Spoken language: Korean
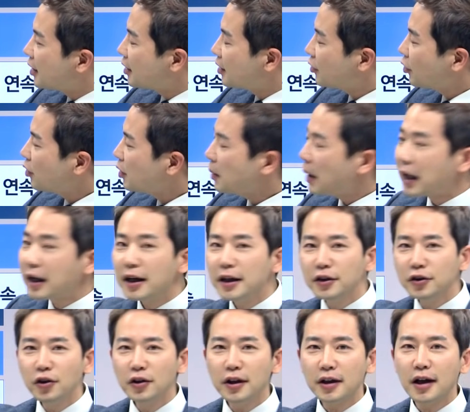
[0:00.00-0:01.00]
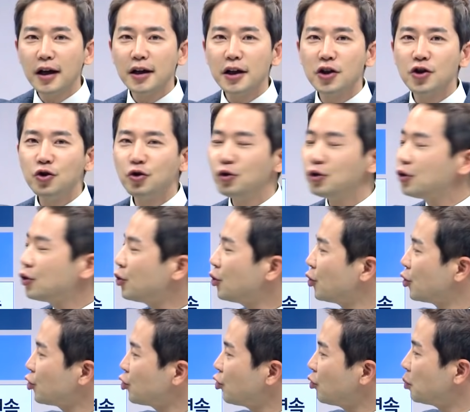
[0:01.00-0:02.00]
선생님이 아까 인터넷 강의
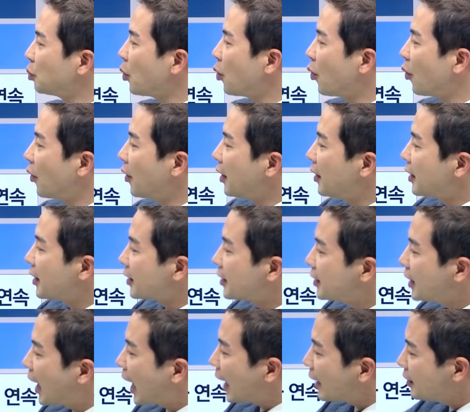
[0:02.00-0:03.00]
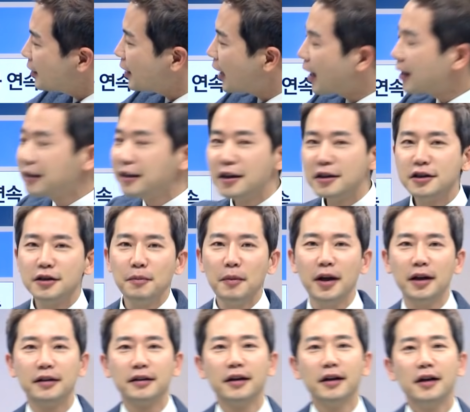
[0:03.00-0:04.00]
기준으로 수, 뭐 그냥 한강
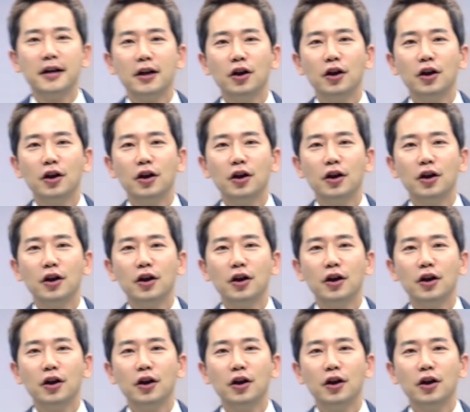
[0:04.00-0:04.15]
그랬지만